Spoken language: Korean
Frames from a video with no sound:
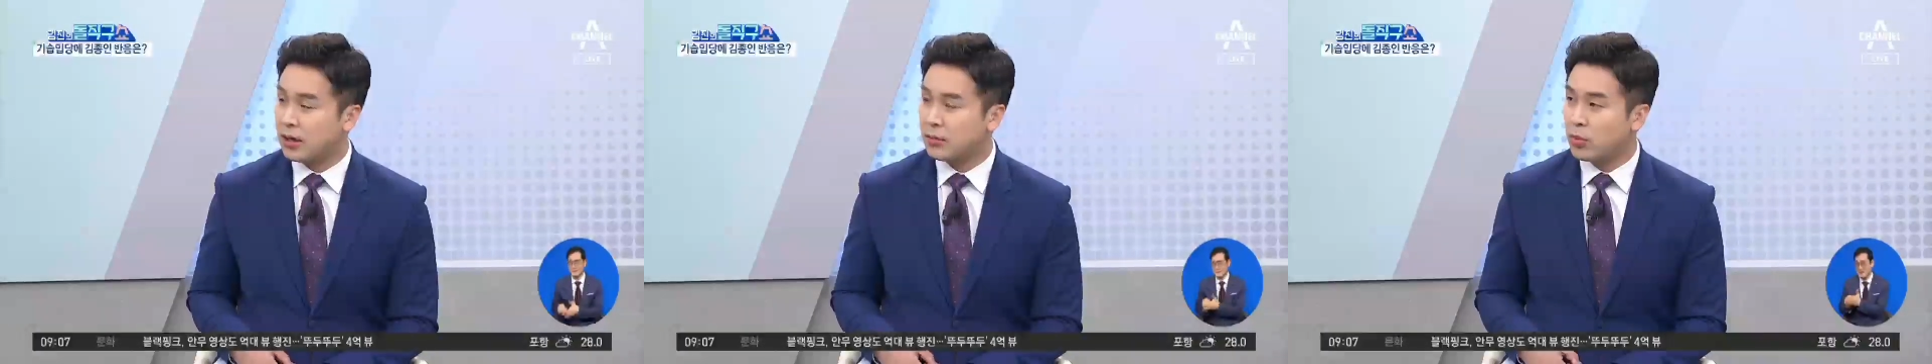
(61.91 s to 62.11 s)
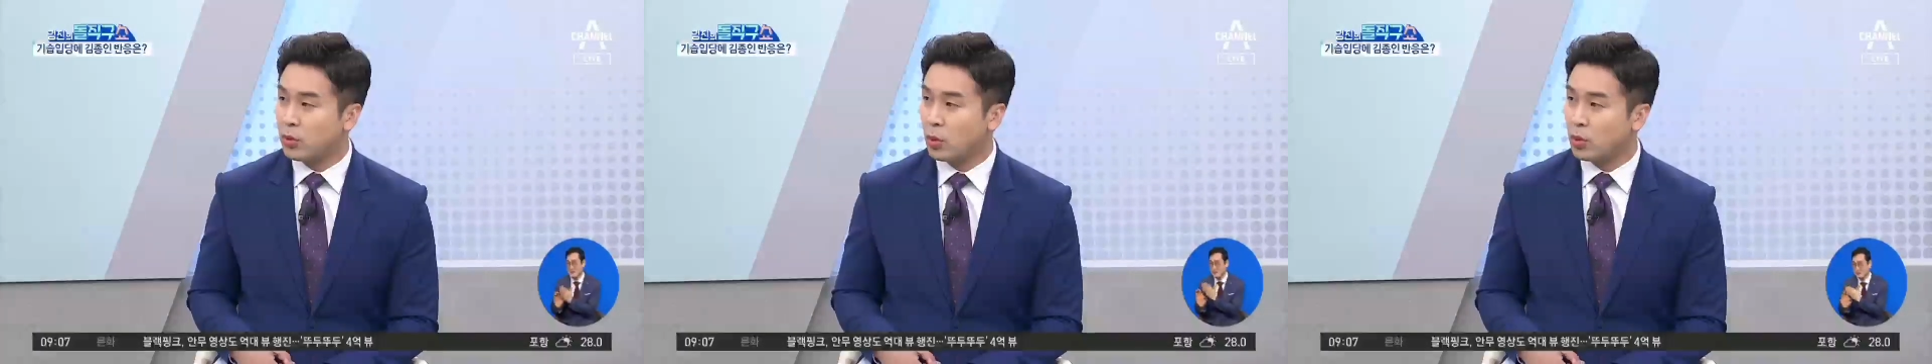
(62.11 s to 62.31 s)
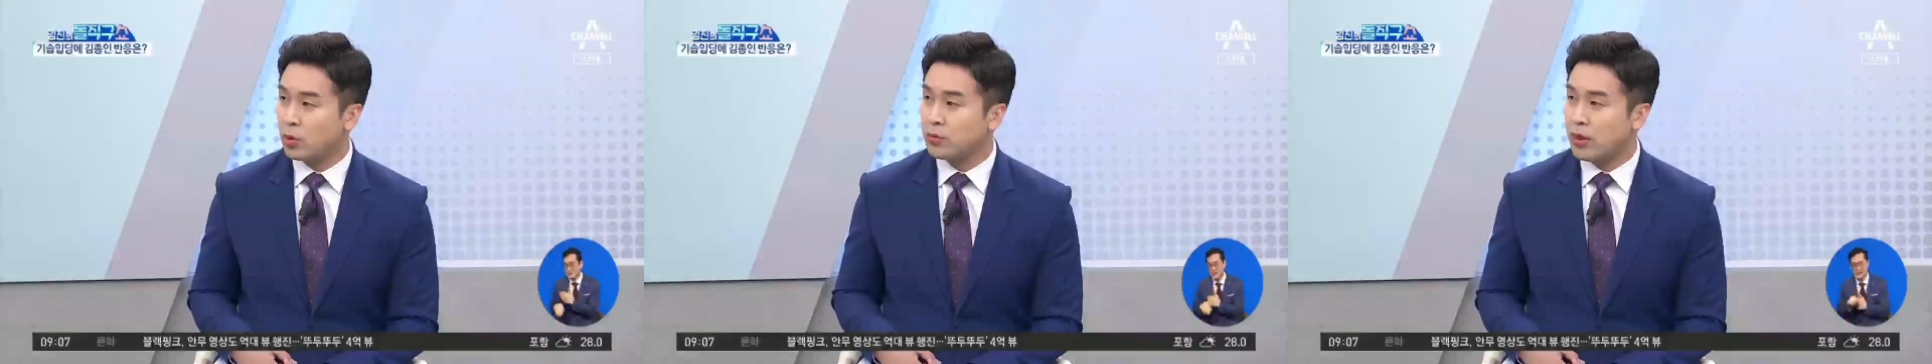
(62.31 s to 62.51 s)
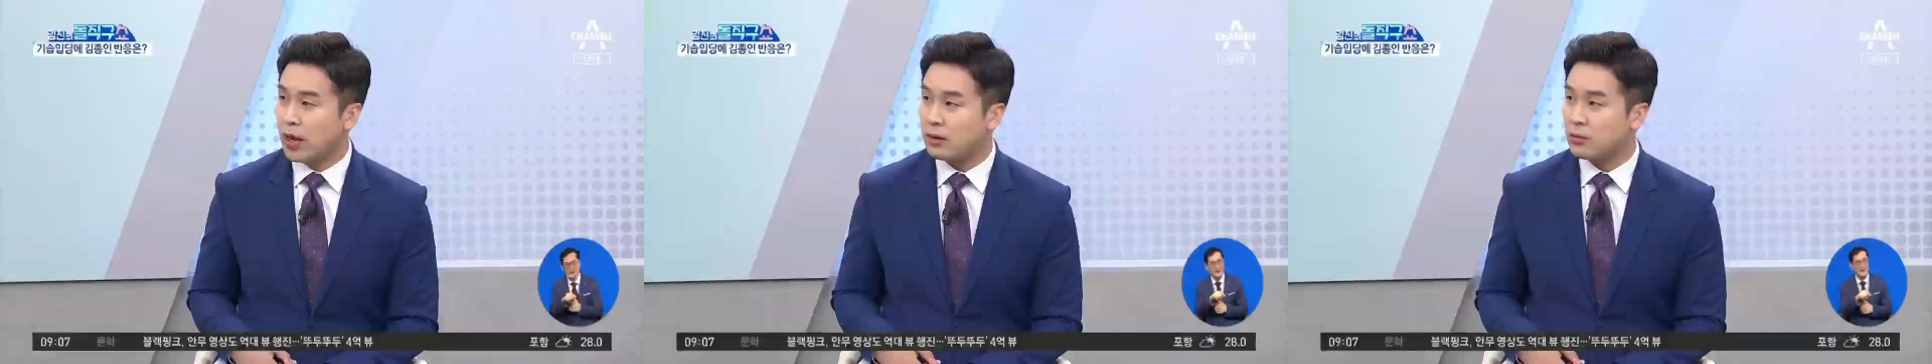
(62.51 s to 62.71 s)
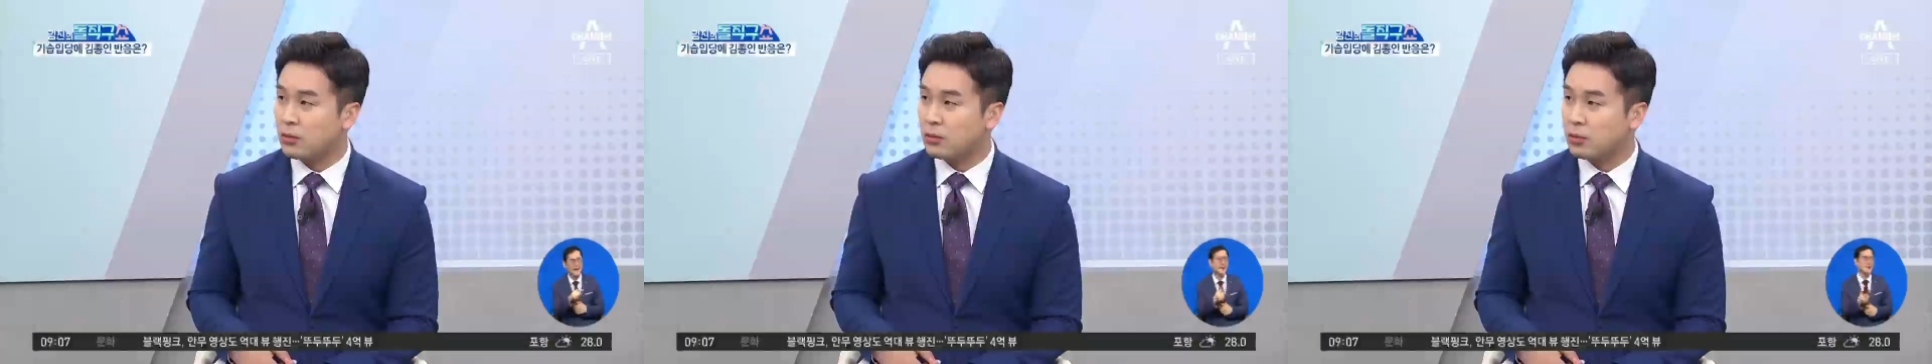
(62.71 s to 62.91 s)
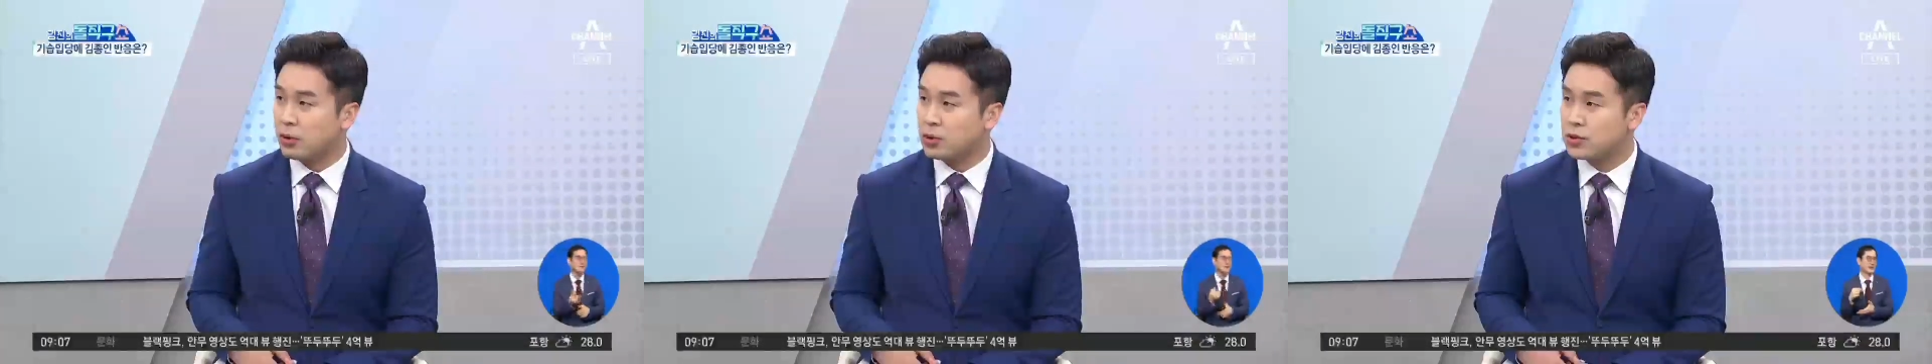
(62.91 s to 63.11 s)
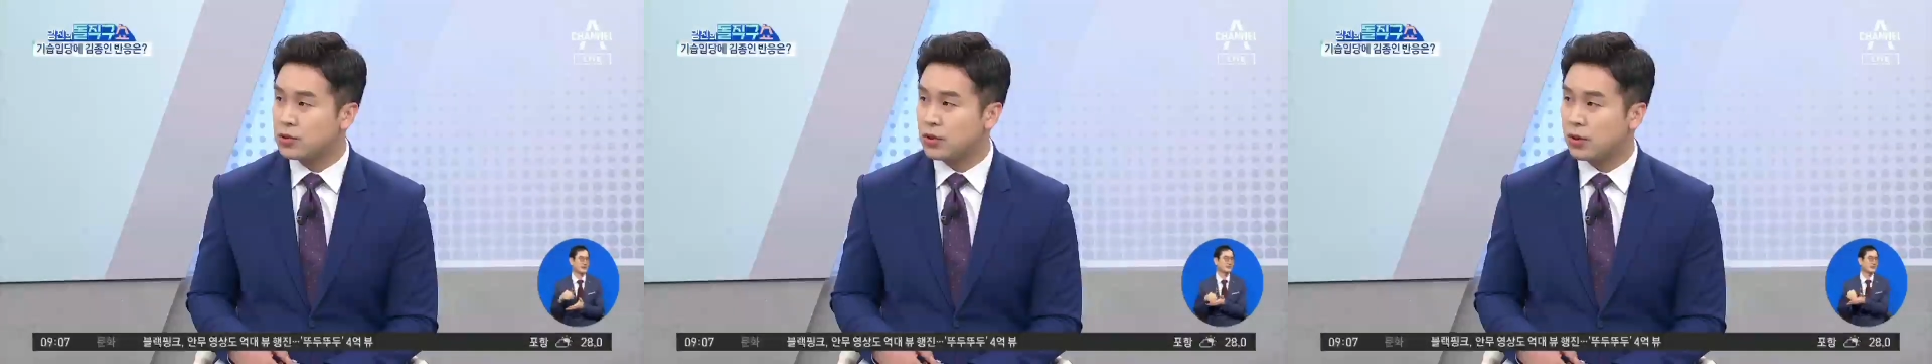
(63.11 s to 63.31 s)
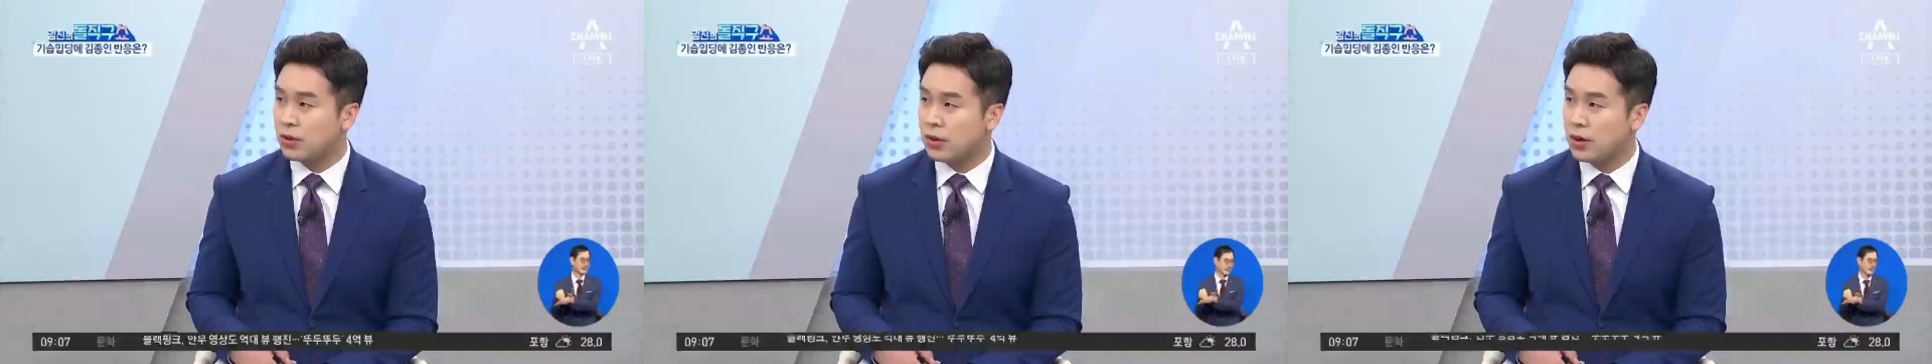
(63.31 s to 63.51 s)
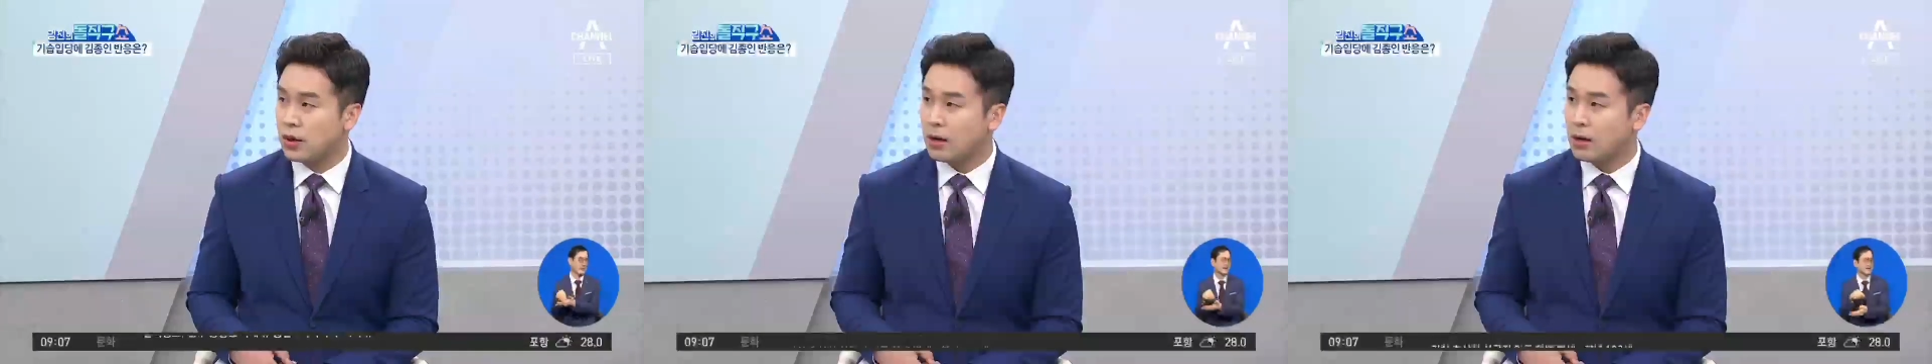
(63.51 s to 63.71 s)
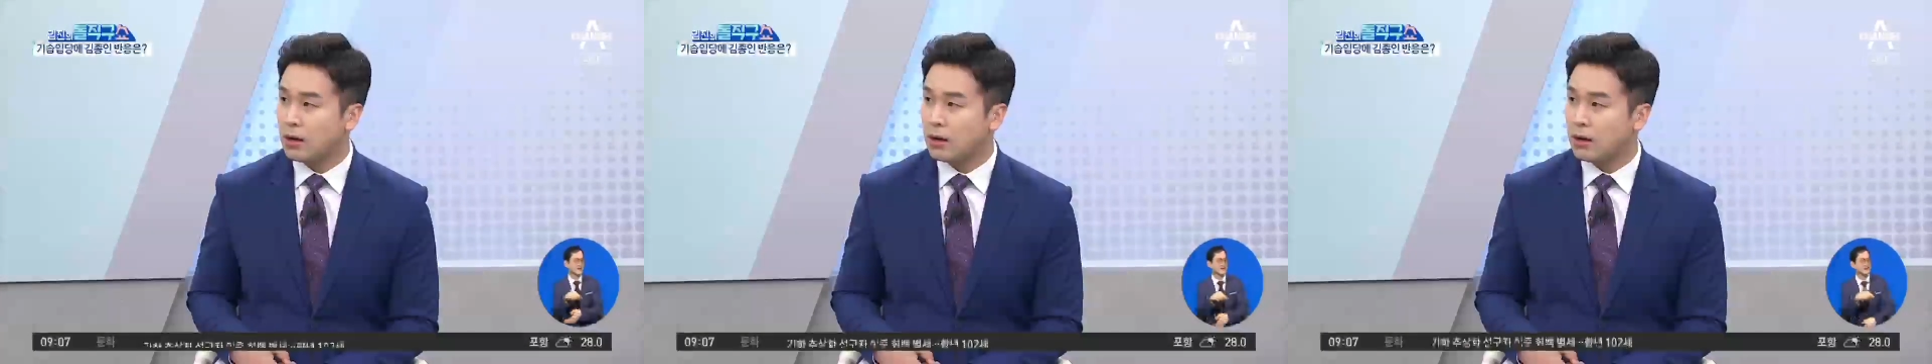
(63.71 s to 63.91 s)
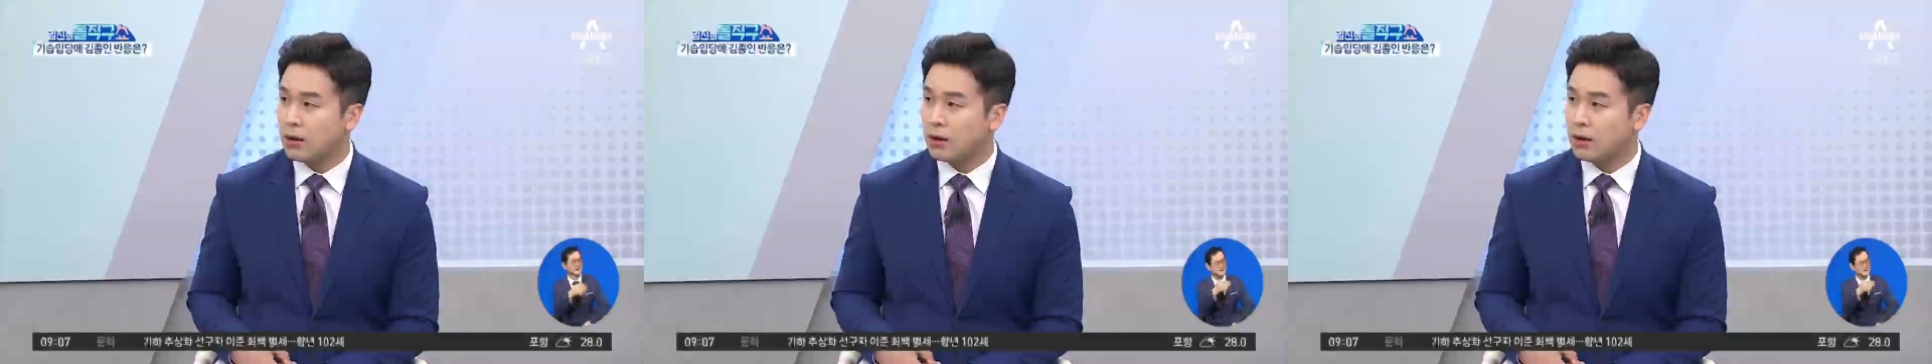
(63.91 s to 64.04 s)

뭐 이런 행동으로 보이시죠? 그렇게